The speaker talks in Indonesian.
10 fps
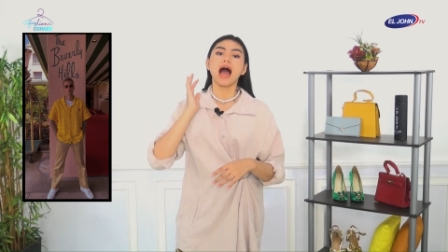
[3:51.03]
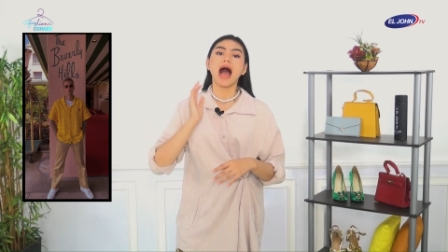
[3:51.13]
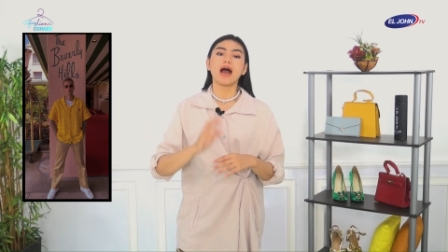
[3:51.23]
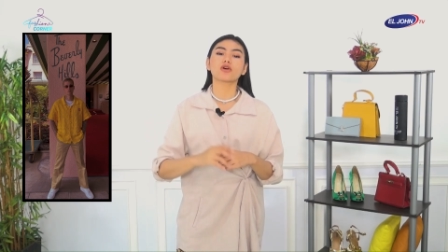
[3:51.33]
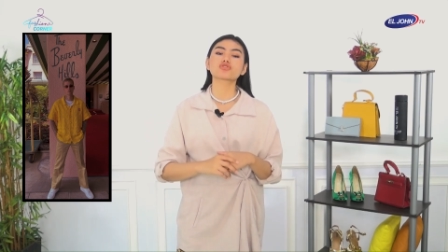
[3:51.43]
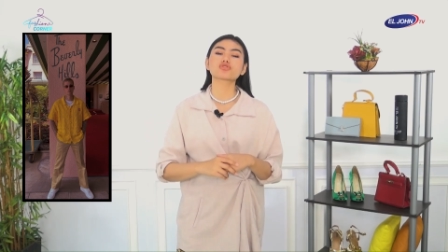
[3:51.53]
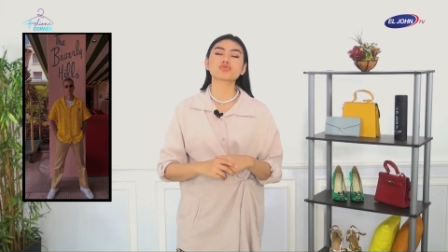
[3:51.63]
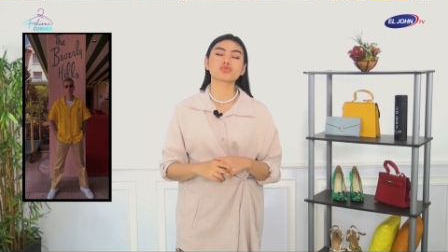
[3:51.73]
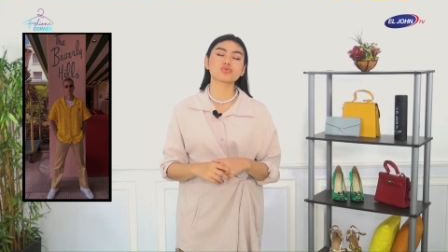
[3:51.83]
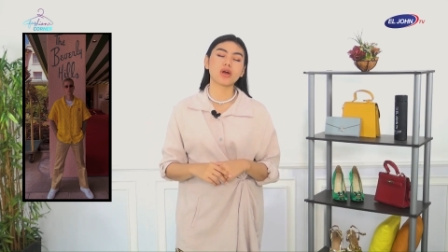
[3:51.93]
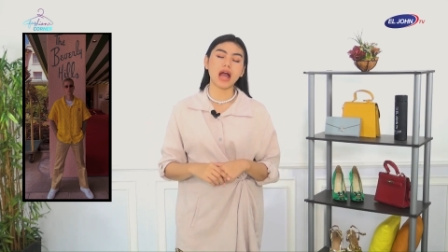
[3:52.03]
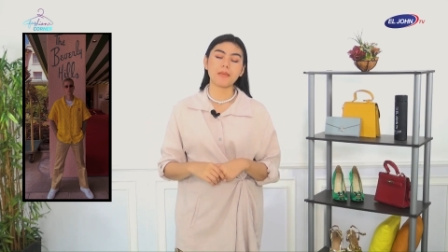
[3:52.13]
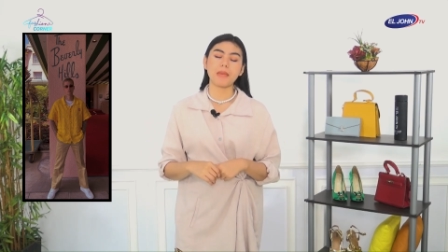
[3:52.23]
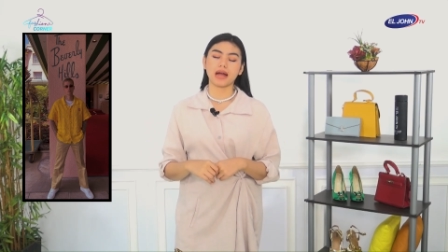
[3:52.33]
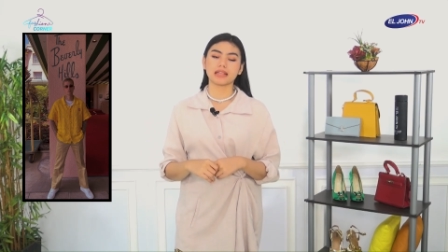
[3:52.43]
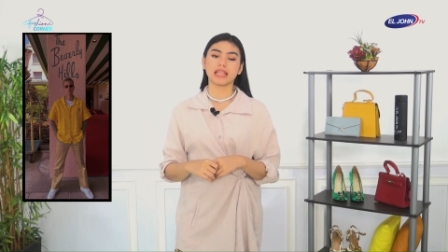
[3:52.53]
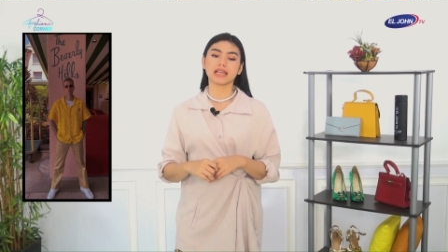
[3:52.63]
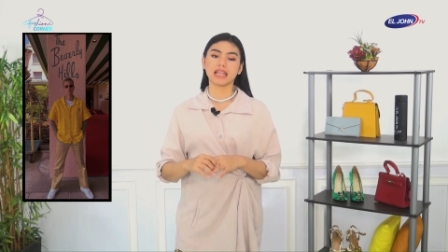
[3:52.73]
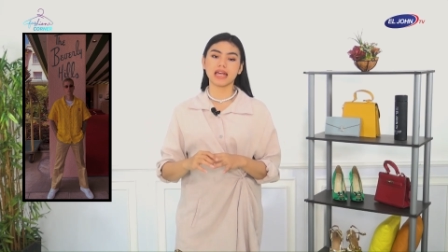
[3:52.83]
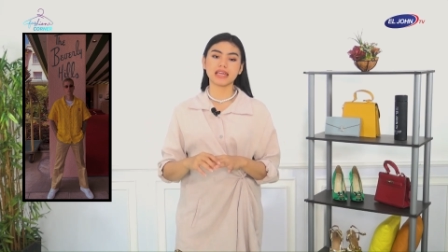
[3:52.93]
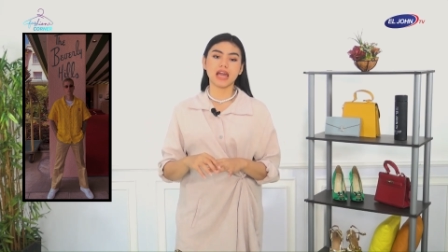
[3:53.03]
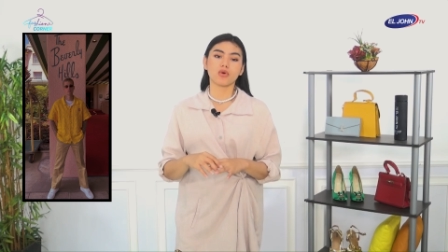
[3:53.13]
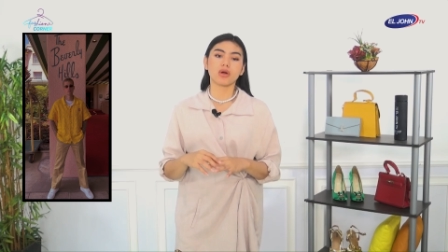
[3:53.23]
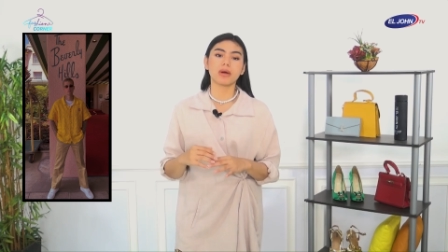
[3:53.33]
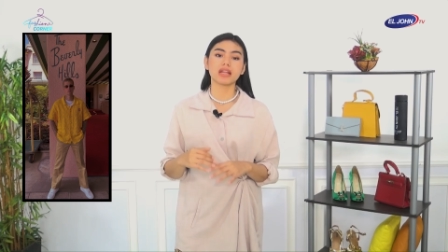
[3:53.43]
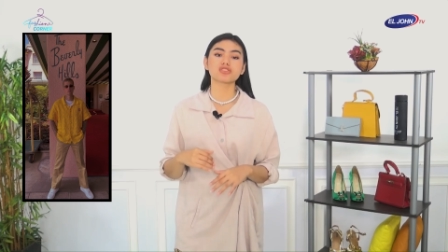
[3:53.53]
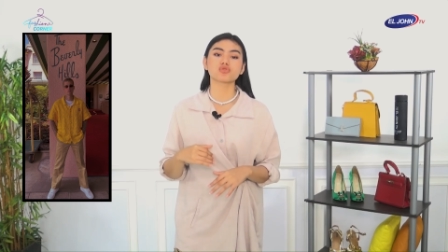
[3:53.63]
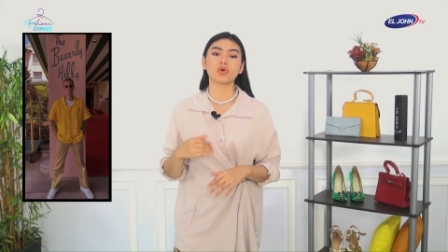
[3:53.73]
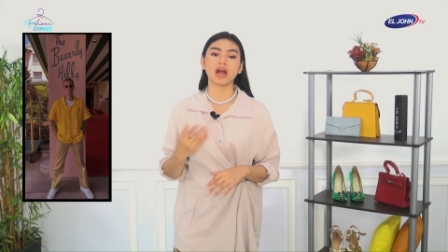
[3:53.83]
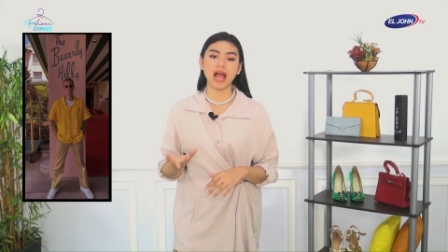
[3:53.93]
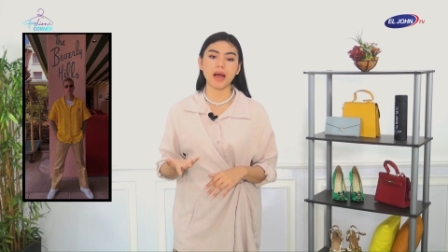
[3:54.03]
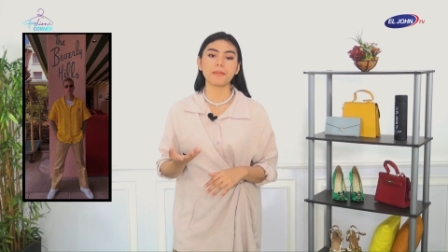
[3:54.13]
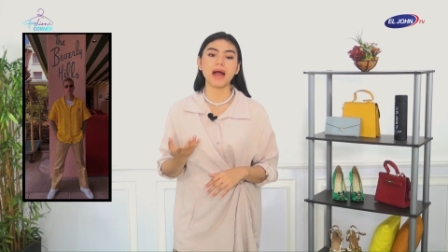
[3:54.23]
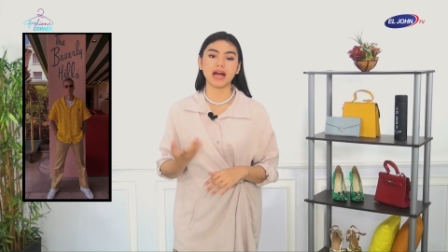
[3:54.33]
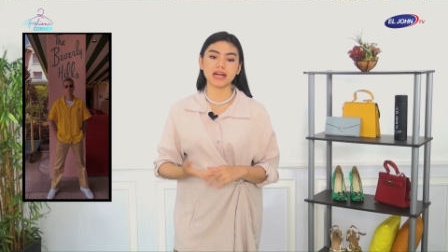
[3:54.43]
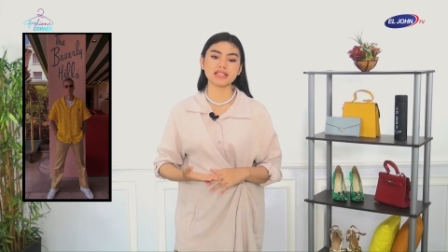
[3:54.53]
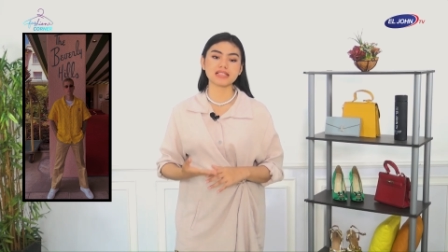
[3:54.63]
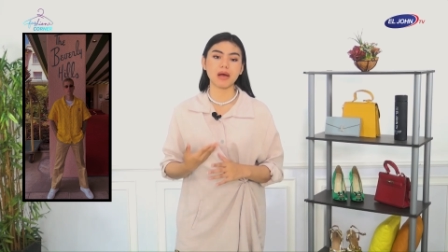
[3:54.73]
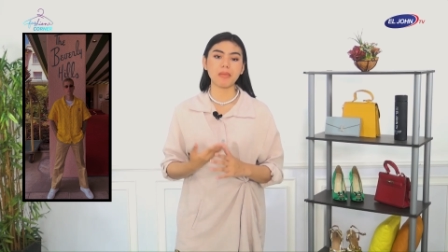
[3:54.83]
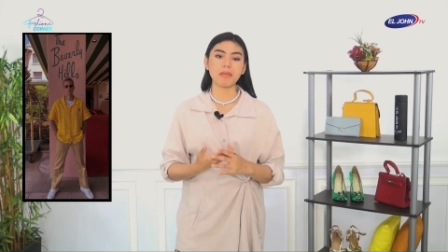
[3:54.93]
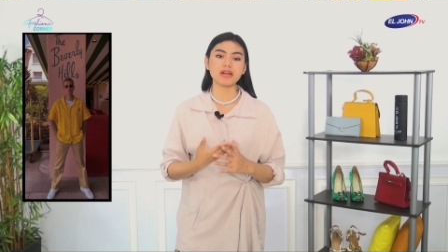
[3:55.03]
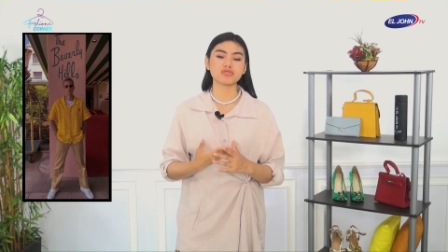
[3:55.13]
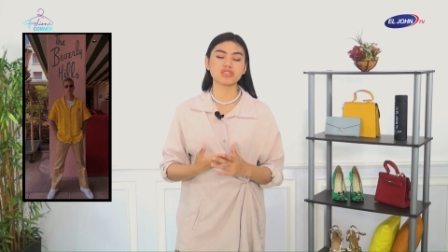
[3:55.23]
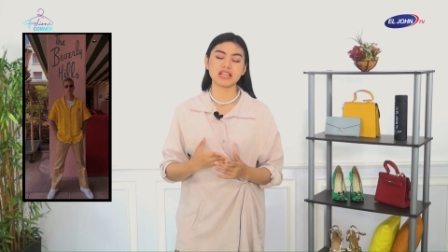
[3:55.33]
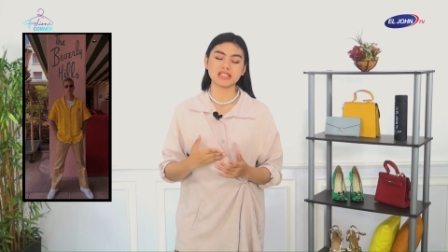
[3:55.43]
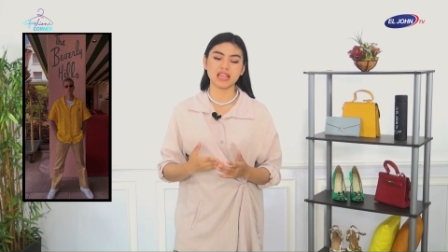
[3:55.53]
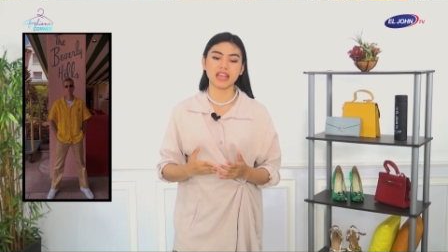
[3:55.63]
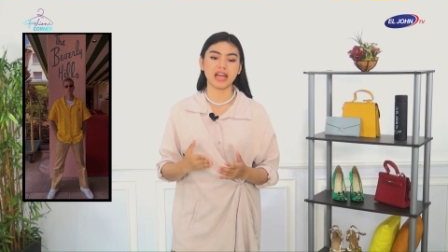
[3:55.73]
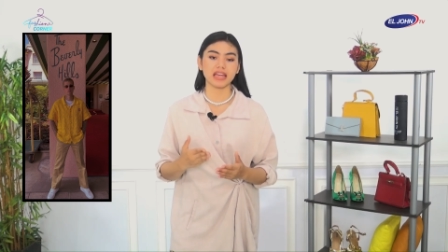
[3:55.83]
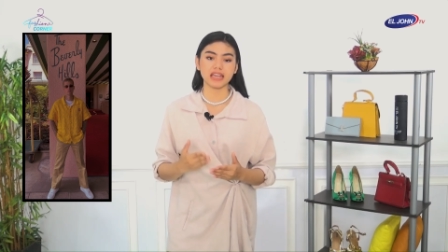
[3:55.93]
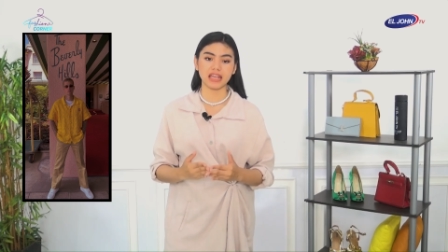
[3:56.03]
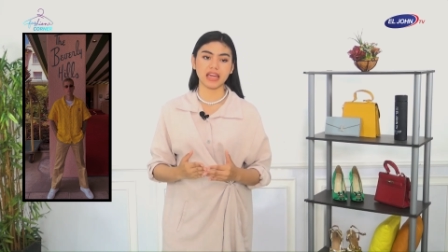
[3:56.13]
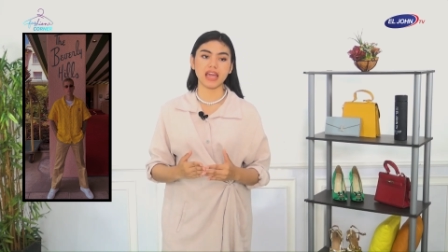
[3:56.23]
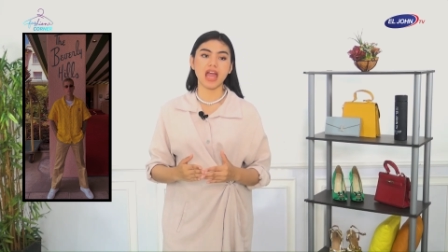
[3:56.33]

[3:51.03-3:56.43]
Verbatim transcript: Aku suka banget, lagi-lagi aku kembali suka banget sama baju Justin yang ini.